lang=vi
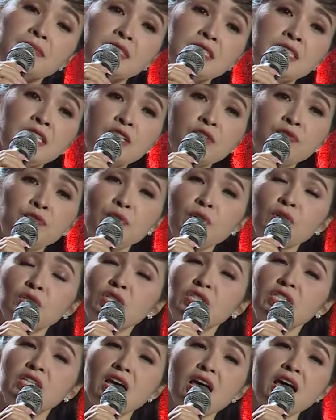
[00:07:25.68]
những
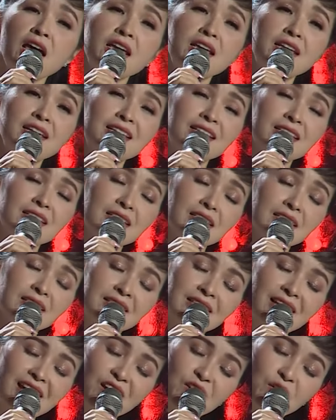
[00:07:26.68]
phút giây
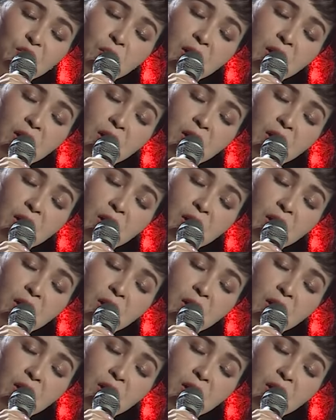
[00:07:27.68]
ta